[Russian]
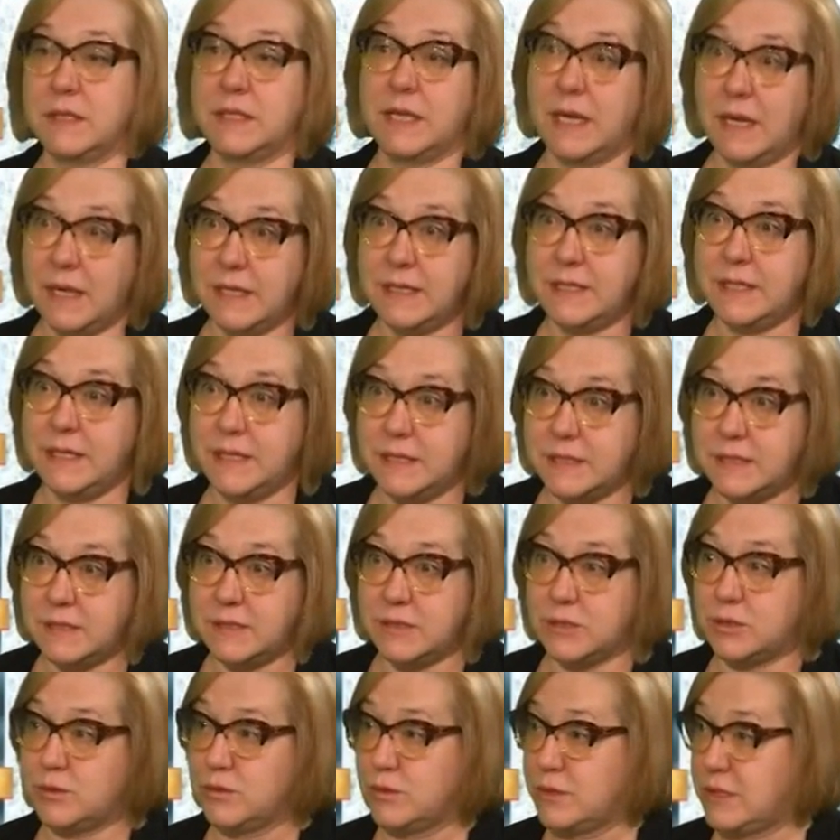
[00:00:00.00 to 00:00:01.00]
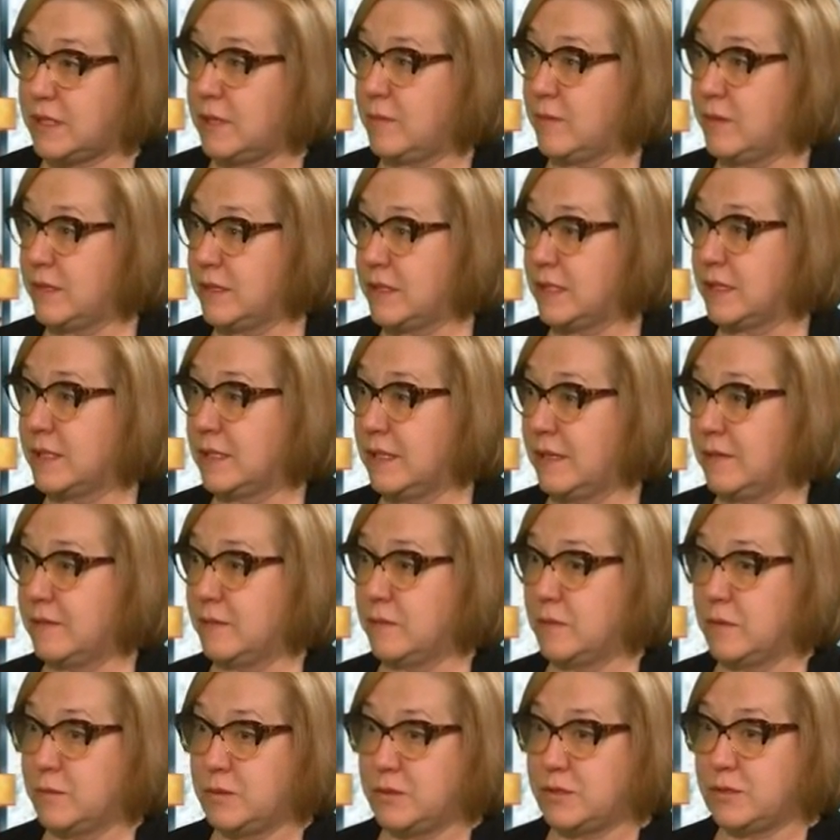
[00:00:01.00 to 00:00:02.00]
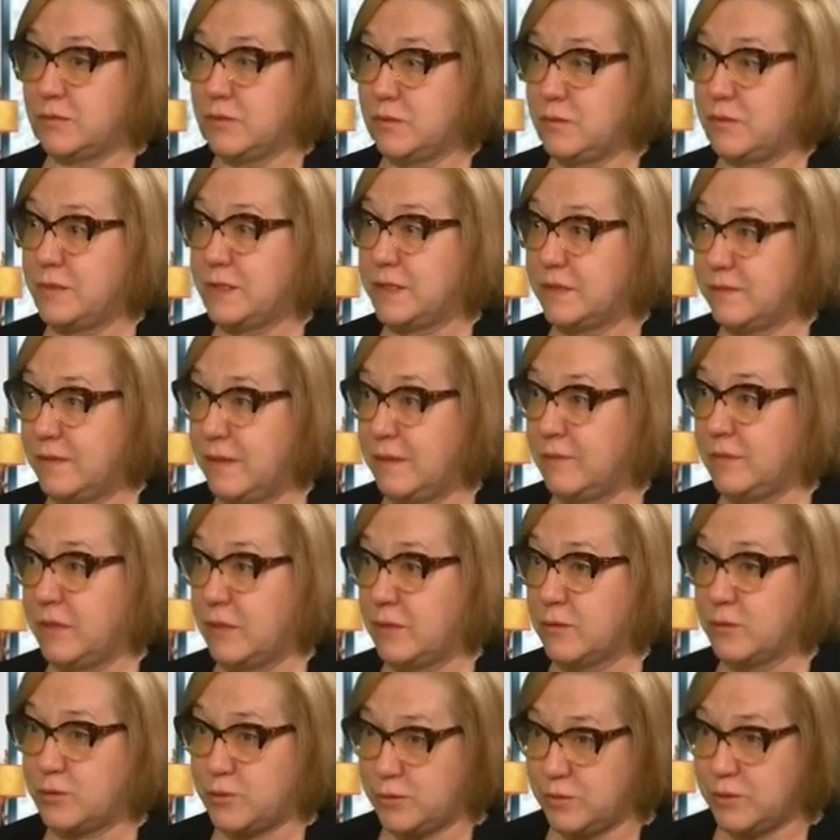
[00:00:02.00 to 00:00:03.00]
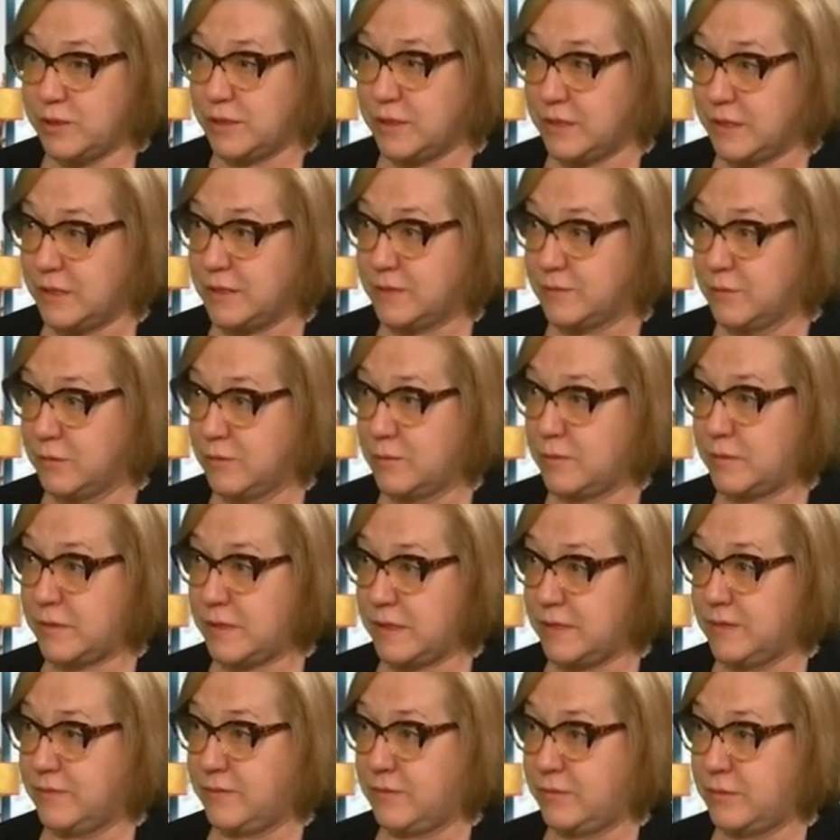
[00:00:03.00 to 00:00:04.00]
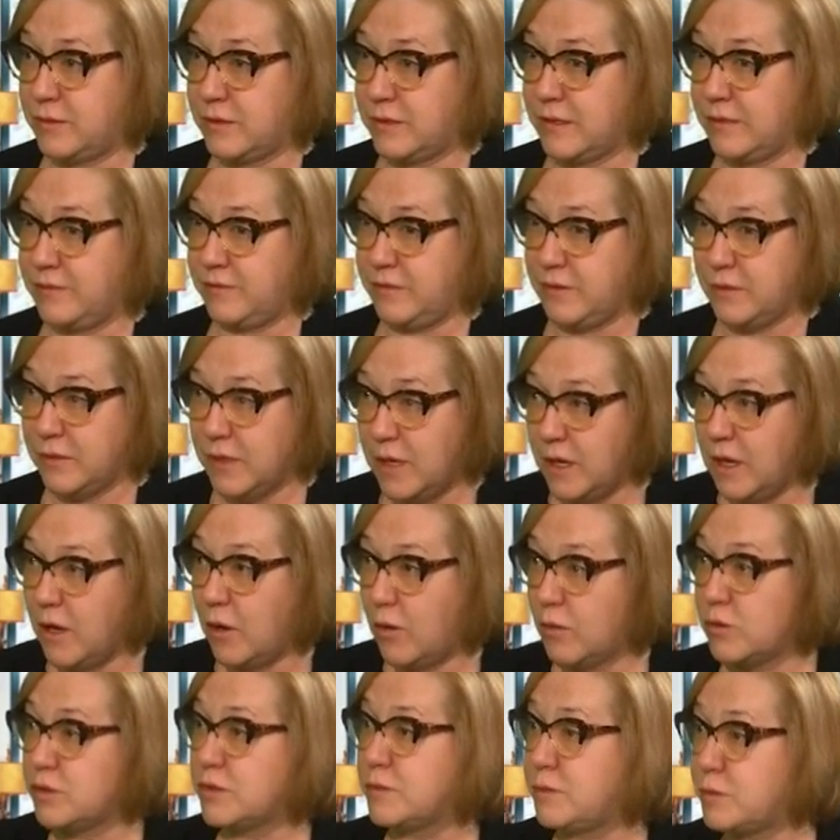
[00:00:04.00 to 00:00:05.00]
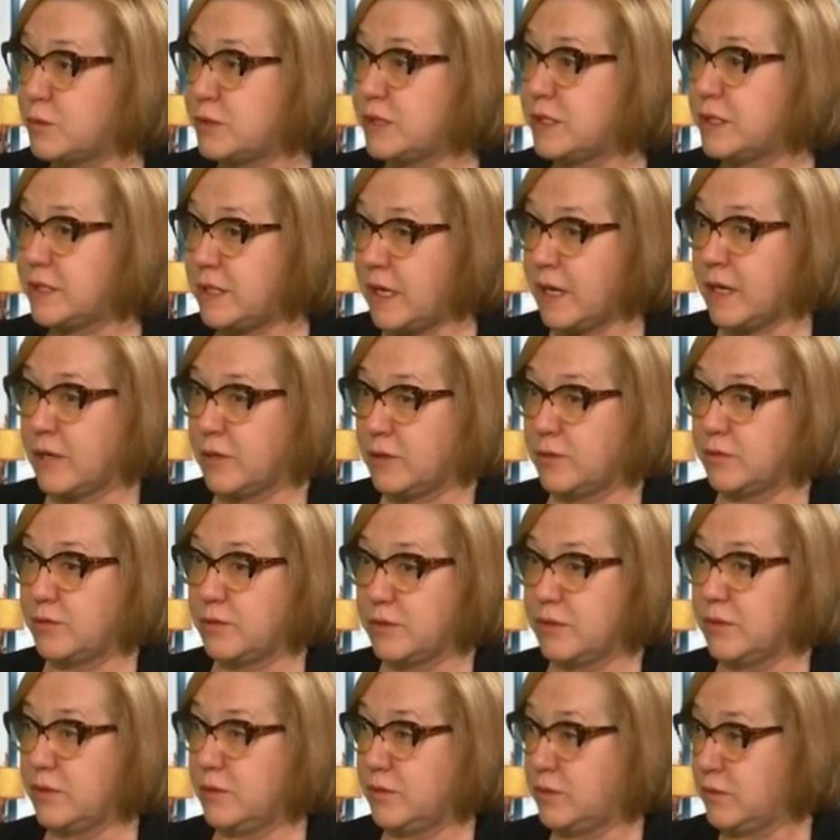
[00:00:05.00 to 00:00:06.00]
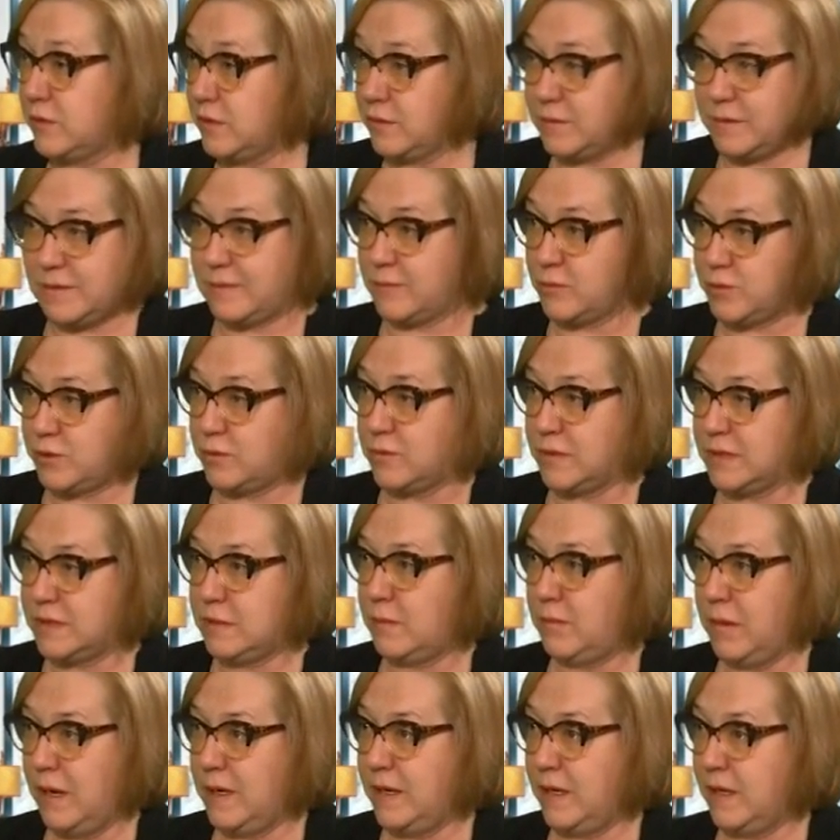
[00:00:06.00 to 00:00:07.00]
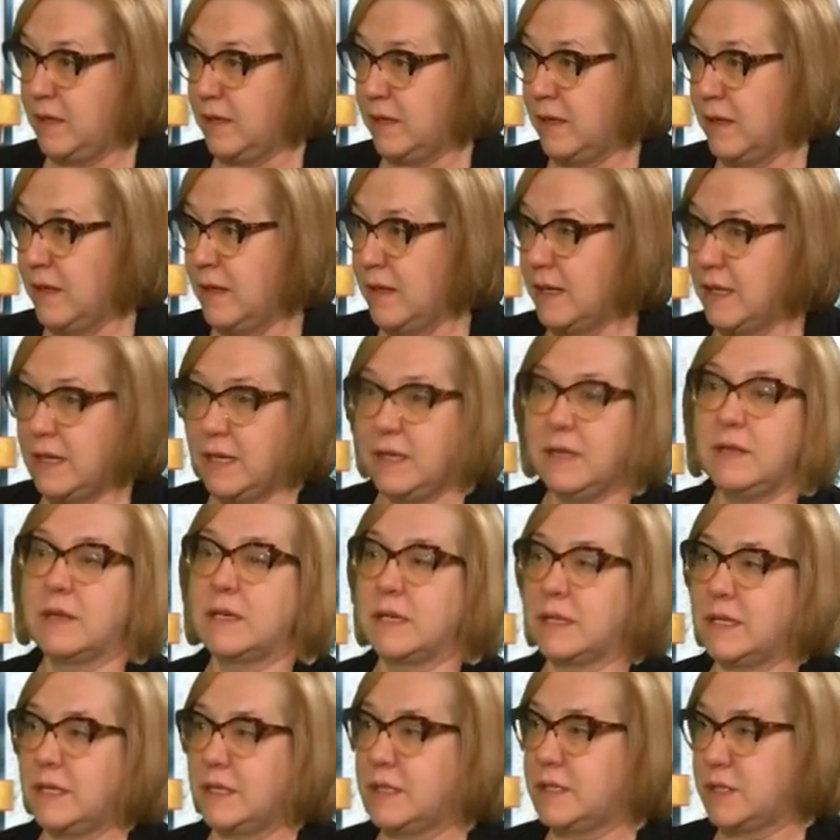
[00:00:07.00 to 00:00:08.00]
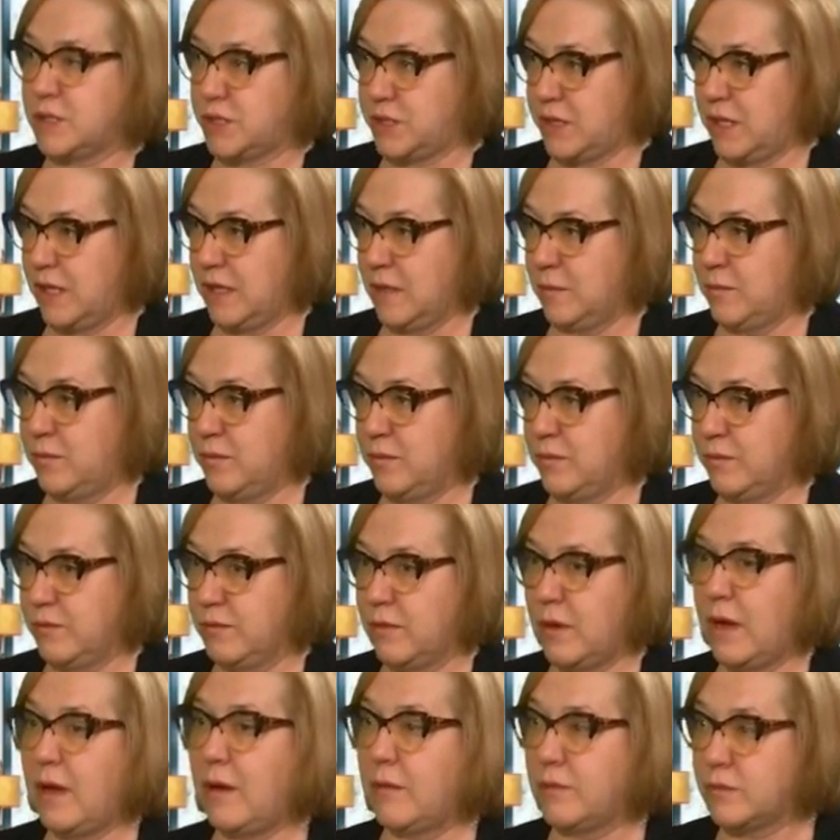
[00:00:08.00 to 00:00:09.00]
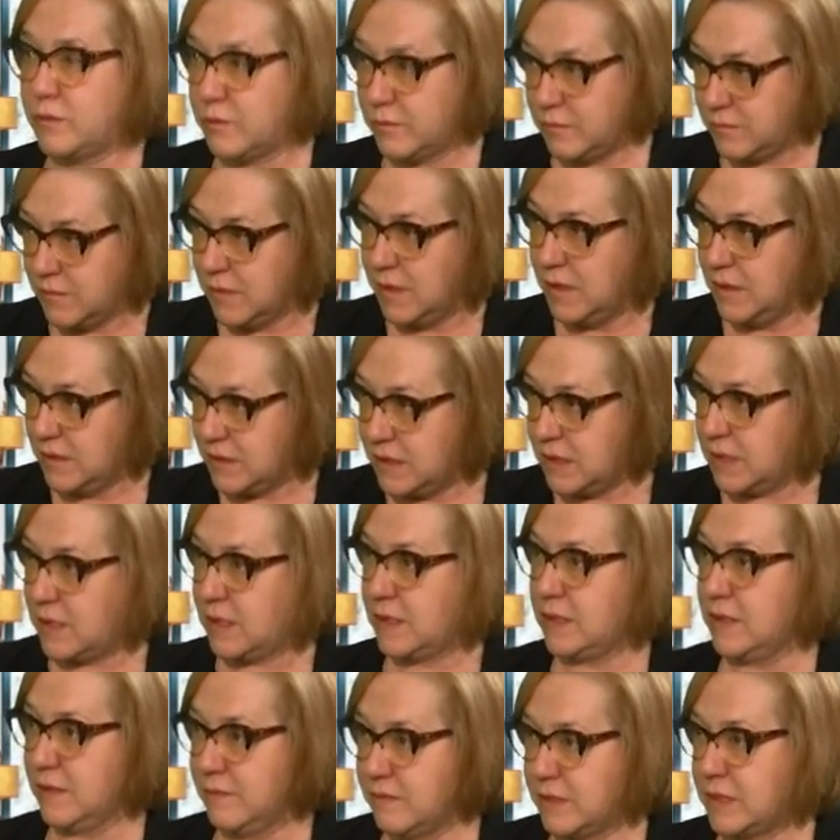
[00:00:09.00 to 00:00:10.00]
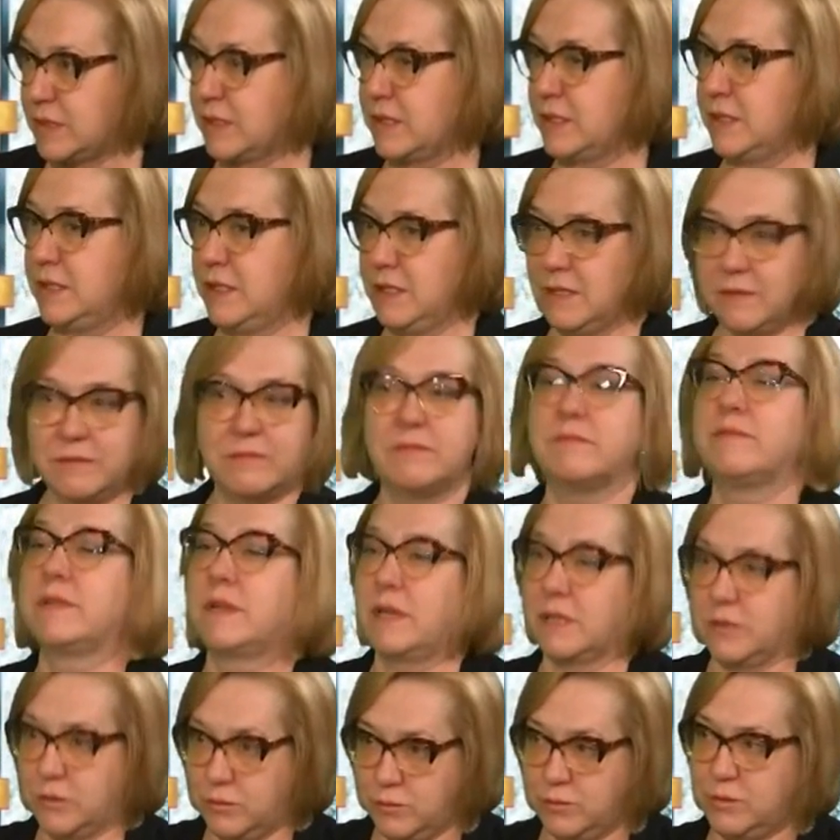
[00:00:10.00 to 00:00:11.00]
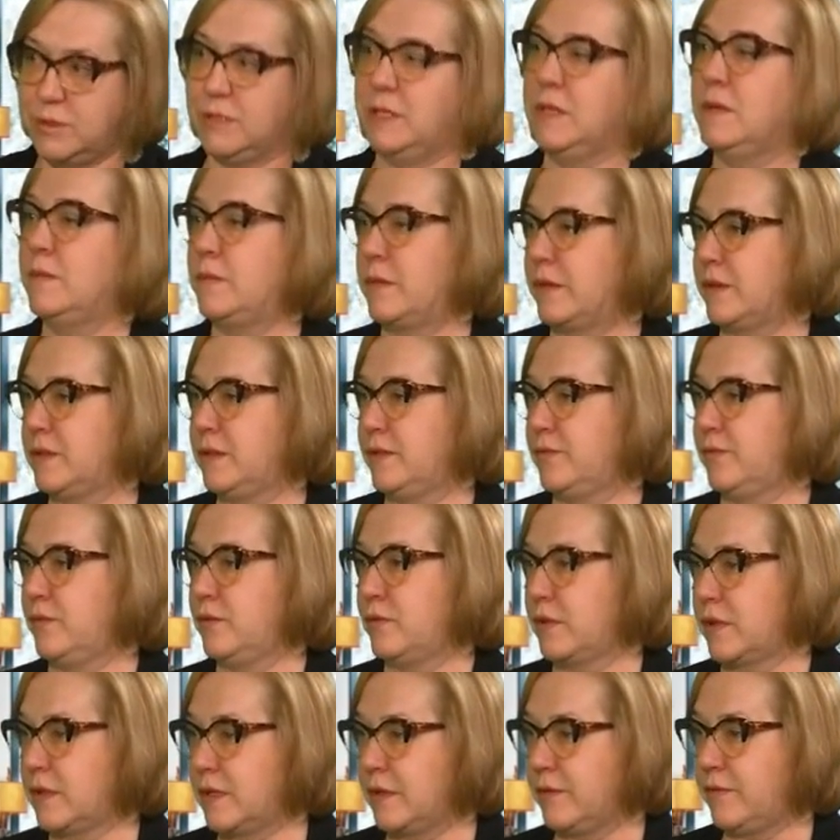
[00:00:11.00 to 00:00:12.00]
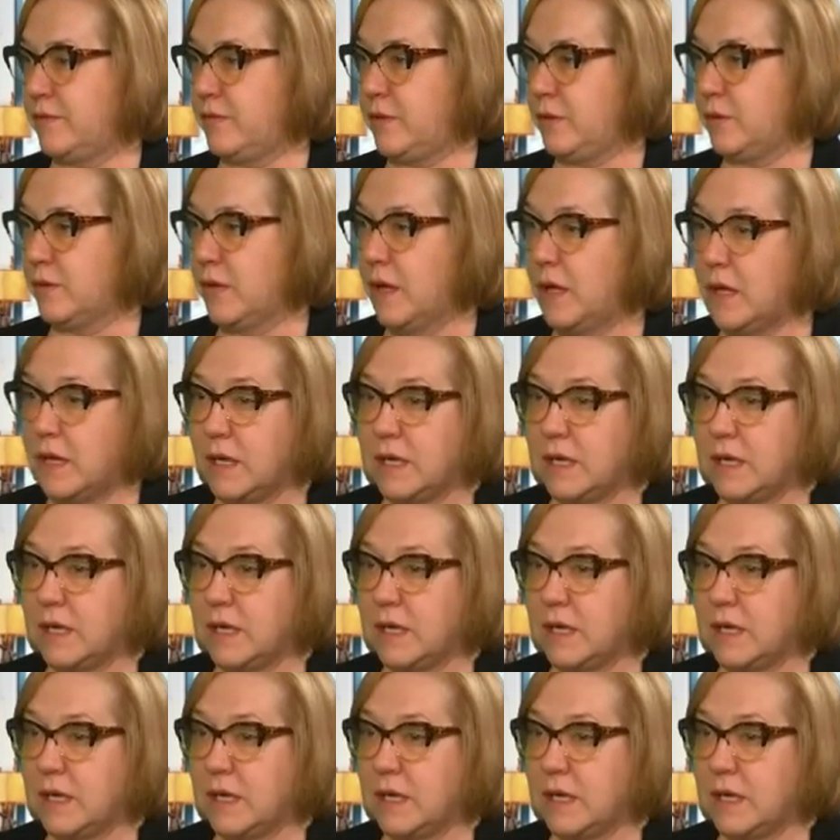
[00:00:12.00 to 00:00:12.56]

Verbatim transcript: Да, есть. И есть. что самое это главное, мы почему и призываем народ, что надо раз в год проходить флюорографию. Он же просто так идет, он идет не потому, что он заболел угу. или какие-то жалобы у него, а вот он захотел в воскресенье, в выходной день пройти флюорографию.